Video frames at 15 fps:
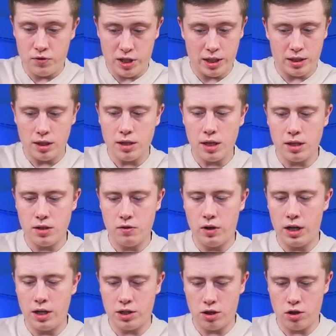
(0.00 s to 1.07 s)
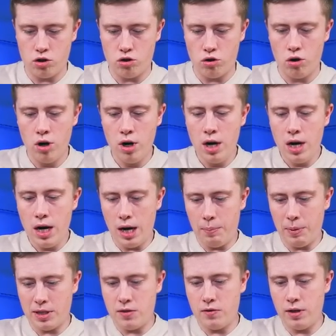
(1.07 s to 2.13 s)
все, кстати, отзывались хорошо о
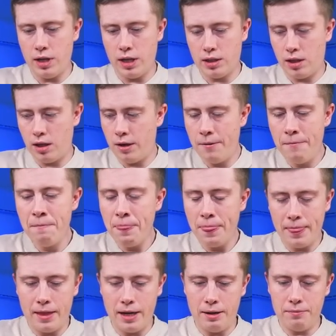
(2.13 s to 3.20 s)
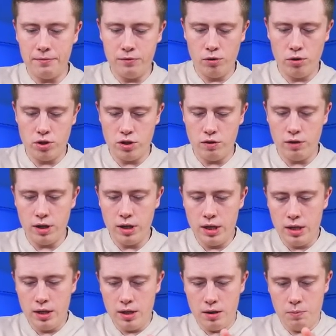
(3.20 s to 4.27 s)
подсветке там в отзывах
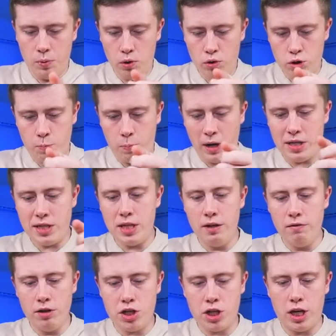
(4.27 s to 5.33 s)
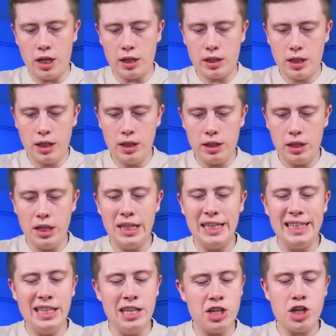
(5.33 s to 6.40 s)
плюс пассивочки открыты,
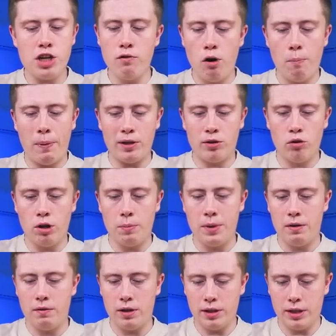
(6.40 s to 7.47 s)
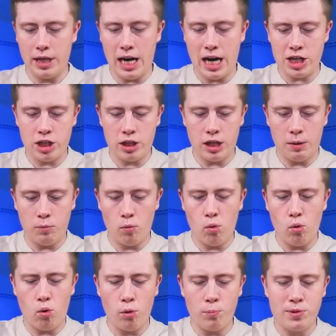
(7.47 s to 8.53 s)
Ничего подобного, даже там
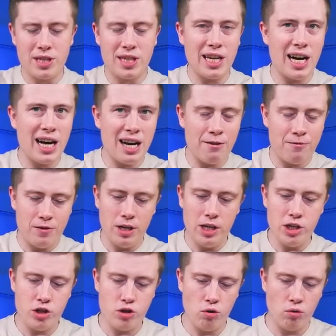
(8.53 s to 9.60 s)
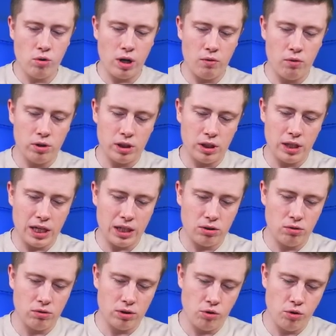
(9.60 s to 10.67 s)
у хопстаров или еще у кого-то, да,
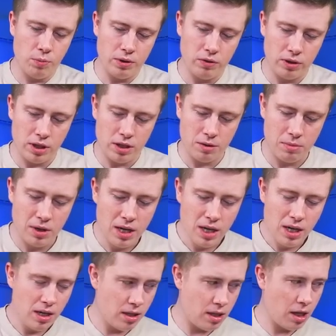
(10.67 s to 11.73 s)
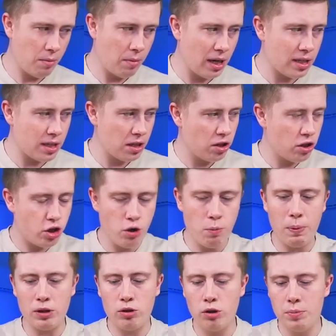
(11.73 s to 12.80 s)
кто вот любит этим заниматься, ничего
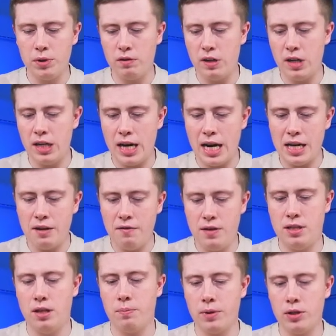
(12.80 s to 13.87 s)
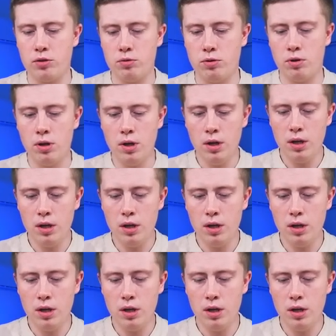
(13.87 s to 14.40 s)
подобного я не видел. Поэтому